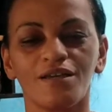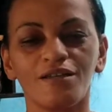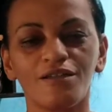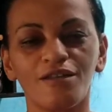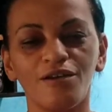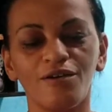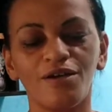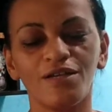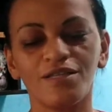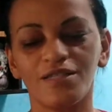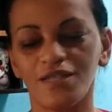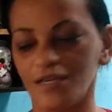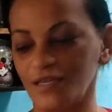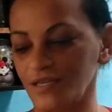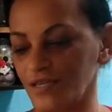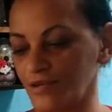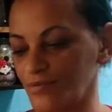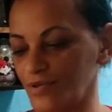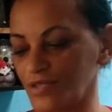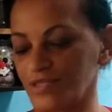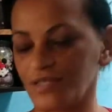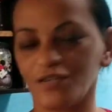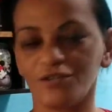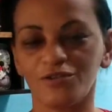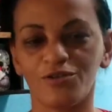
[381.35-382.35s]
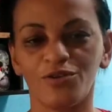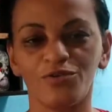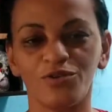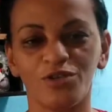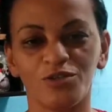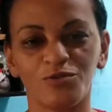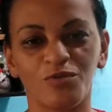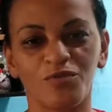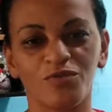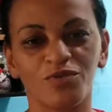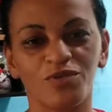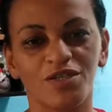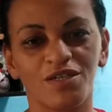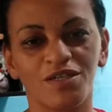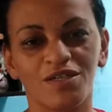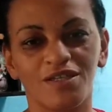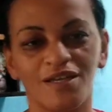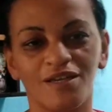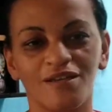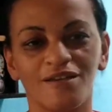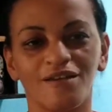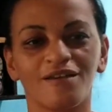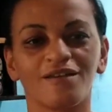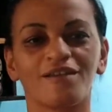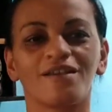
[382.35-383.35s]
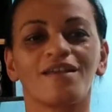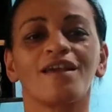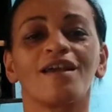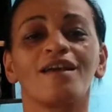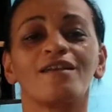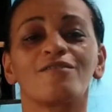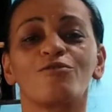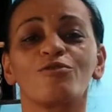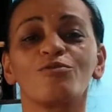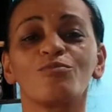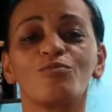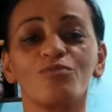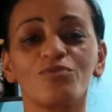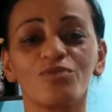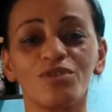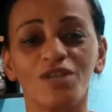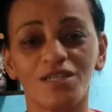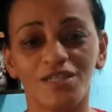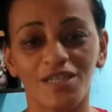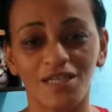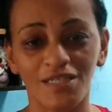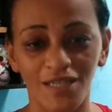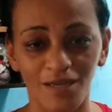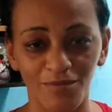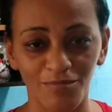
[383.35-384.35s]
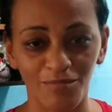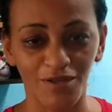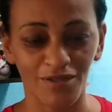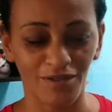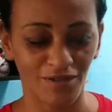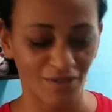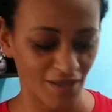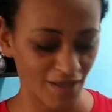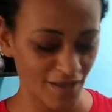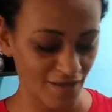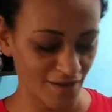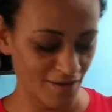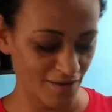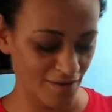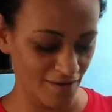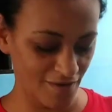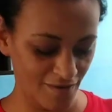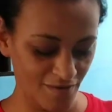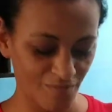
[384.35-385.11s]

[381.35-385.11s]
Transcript: Então é isso aí, a mensagem que eu deixo pra vocês, né? Que é, todo mundo já tá sabendo, né?